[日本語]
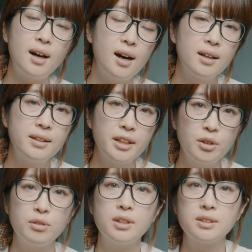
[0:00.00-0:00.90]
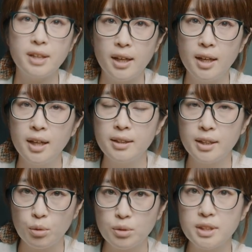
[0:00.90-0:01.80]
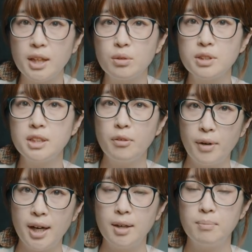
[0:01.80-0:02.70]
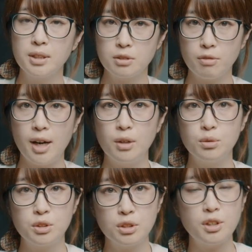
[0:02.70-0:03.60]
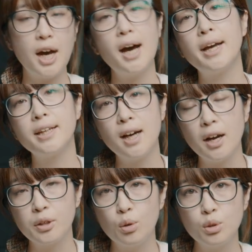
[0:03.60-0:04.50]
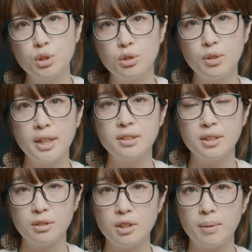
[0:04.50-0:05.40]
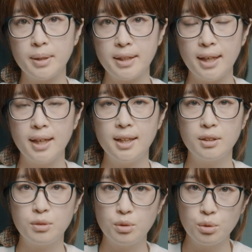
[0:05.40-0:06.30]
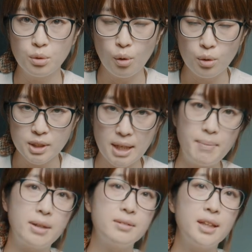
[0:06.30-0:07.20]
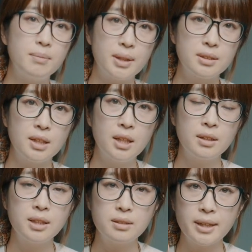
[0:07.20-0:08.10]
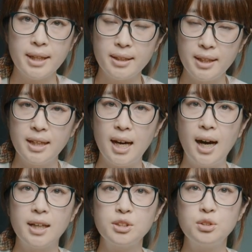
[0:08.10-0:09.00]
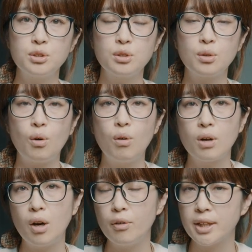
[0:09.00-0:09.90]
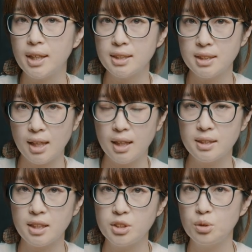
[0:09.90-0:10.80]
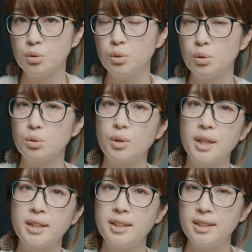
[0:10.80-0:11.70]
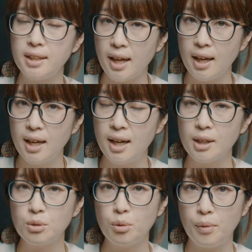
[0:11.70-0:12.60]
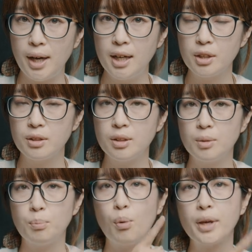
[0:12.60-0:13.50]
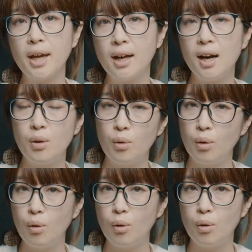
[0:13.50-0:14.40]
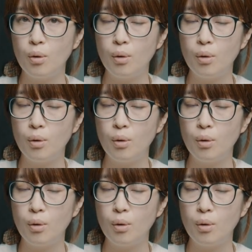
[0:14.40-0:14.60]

ができるんですねで特性としてはまずは映る範囲が標準レンズに比べてぐっと狭くなりますで次に圧縮効果を生かした写真を撮ることができてあとはボケ感を